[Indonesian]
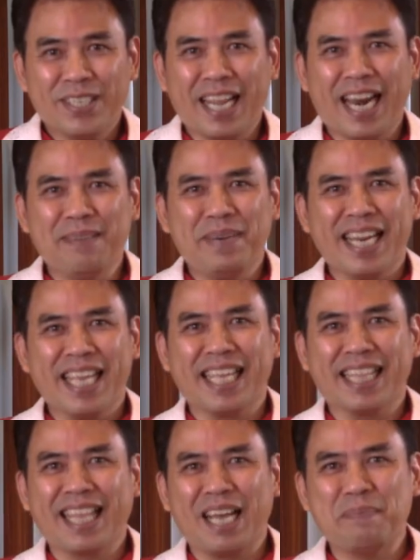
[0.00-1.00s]
Saudara, mari
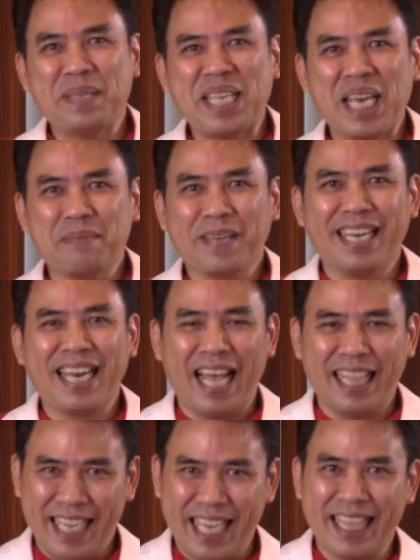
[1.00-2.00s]
kita menyiapkan
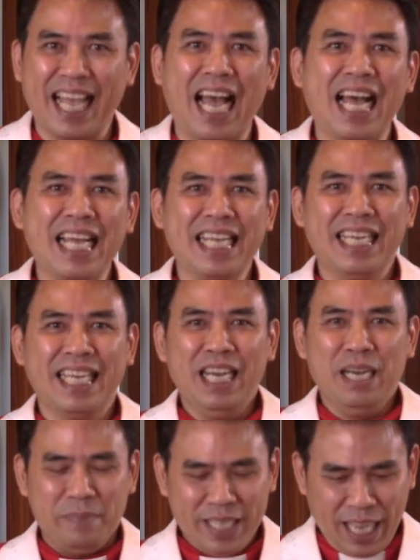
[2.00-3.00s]
hati kita,
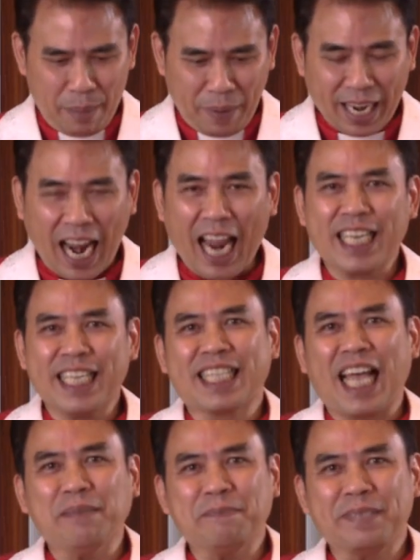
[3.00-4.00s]
menyiapkan
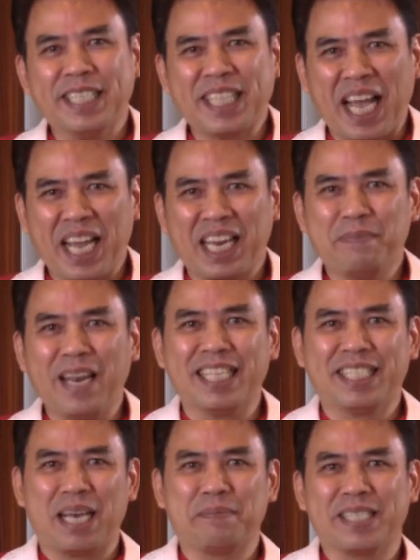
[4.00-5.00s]
Alkitab. Kita akan
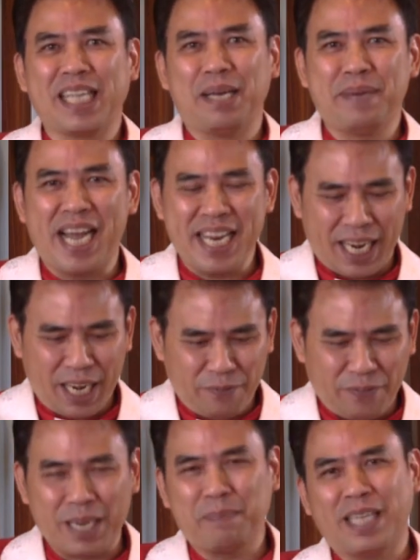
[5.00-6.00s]
belajar bersama dari
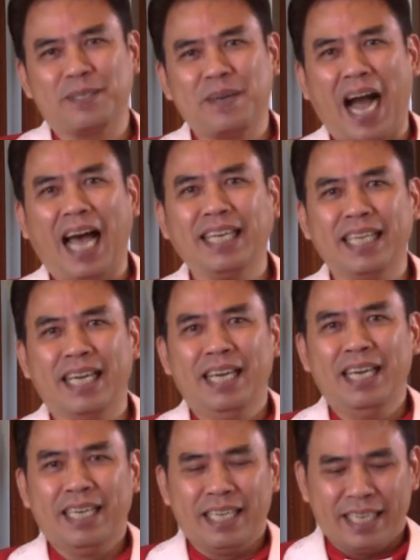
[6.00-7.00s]
firman Tuhan
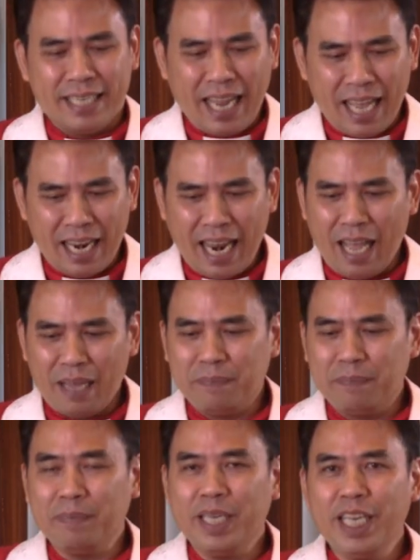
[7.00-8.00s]
di
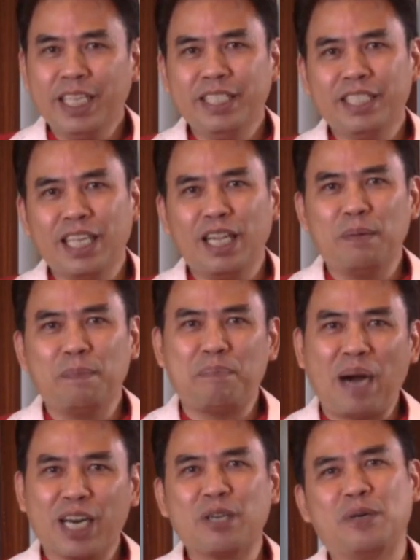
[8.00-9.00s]
dalam Injil
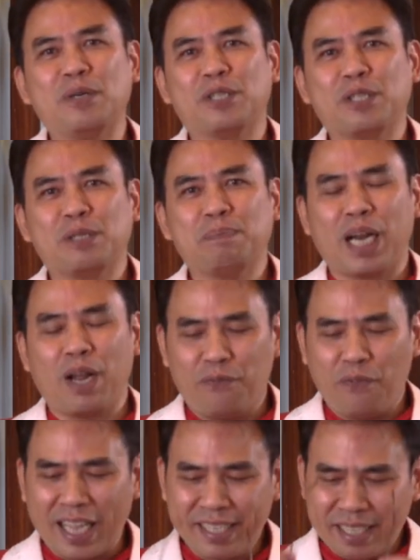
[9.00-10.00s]
Markus pada
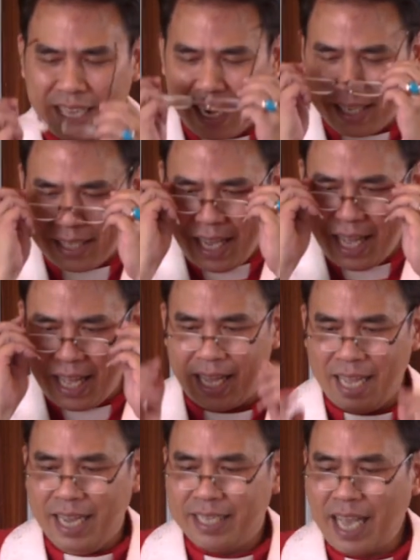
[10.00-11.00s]
pasalnya
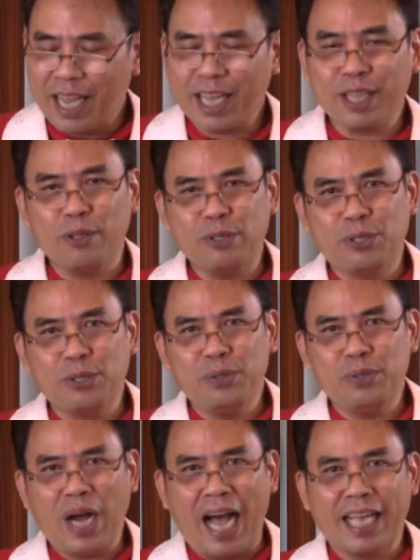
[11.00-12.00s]
yang
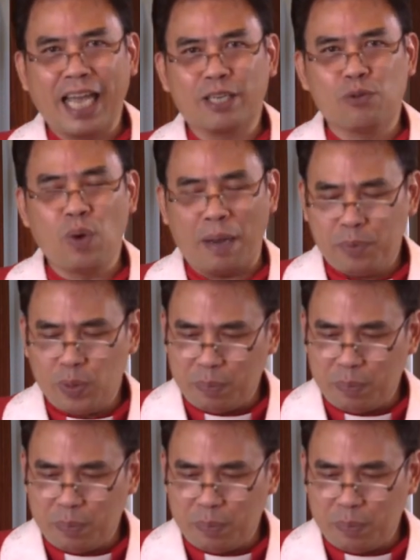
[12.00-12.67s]
ke-7 ayat 24